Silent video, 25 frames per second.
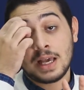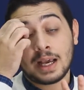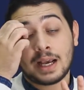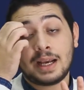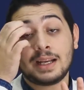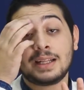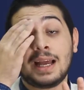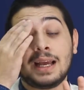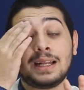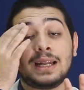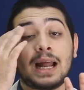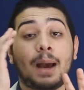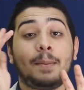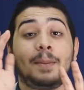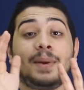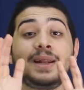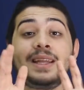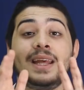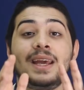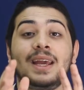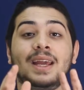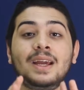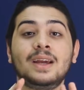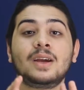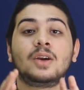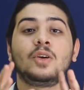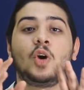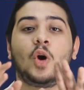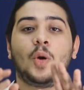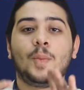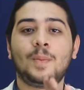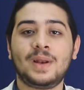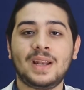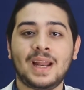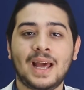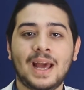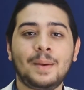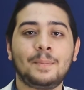كده احنا عملنا ايه
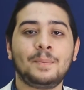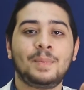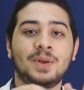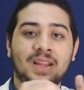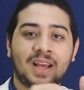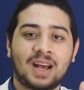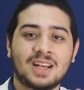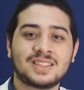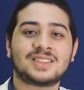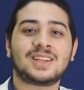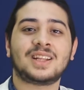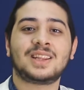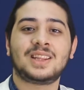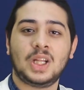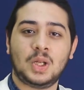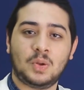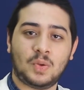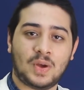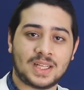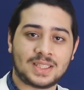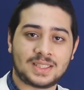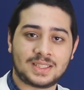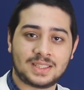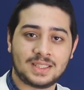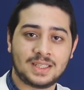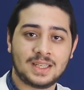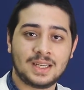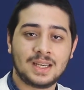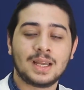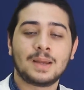جمله بتحصل دلوقتي